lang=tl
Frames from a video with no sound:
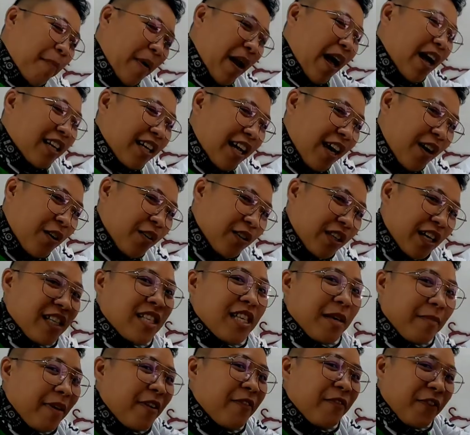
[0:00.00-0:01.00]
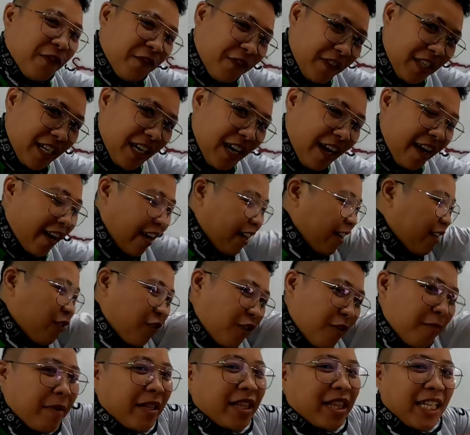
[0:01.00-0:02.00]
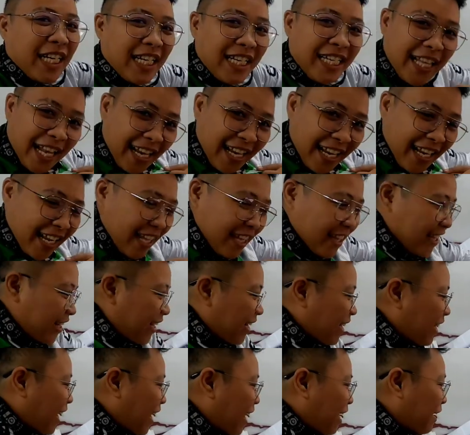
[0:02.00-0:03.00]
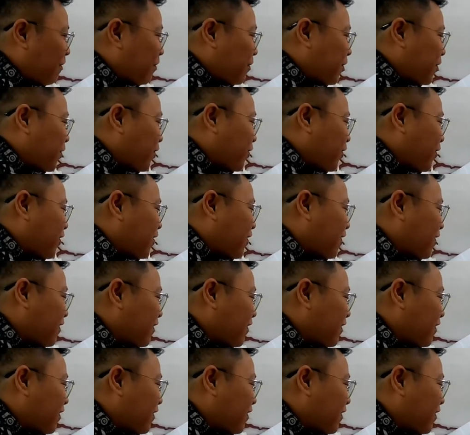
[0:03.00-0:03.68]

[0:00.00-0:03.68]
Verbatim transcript: I-plug na ako tag 750 ra aircon material na, na dili na alimuot.